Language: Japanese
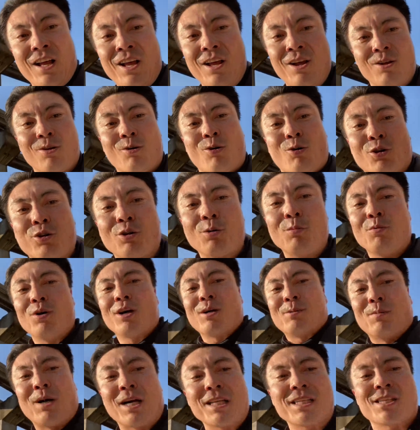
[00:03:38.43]
子供は
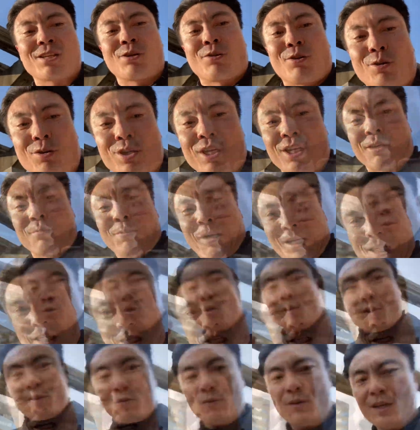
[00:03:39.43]
まずそれを聞きます。こ
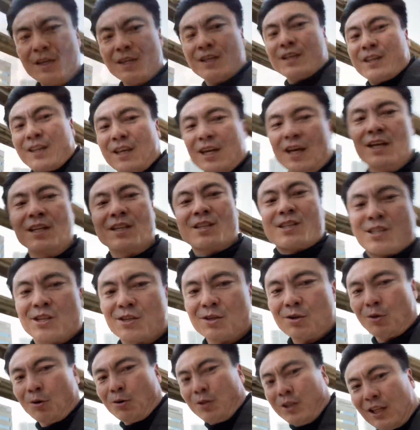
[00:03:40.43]
れは一見す
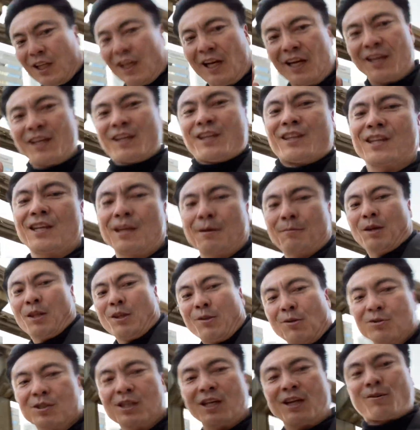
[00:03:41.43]
ごい大変でめん
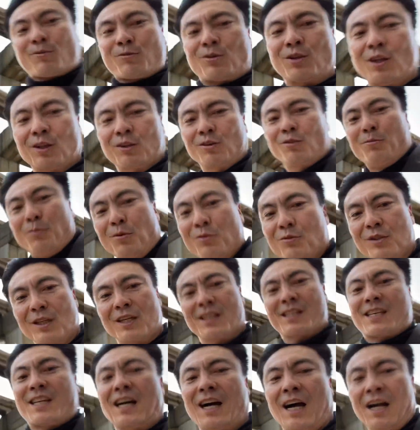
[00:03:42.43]
どくさいことだと思うんで
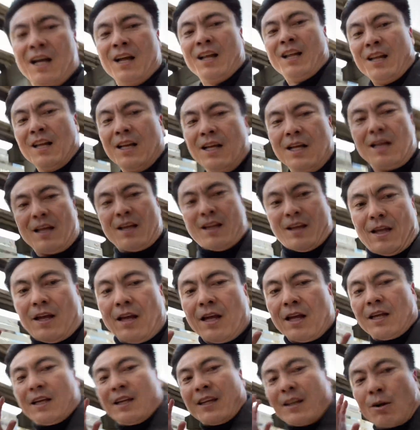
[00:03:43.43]
すが、
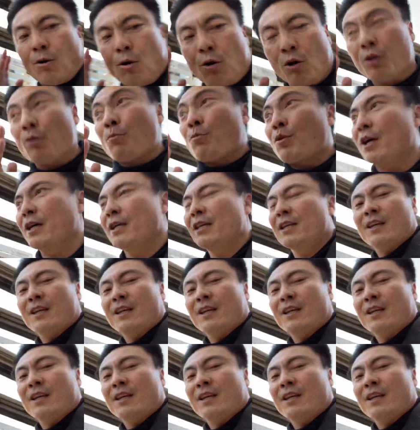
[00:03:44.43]
子供が一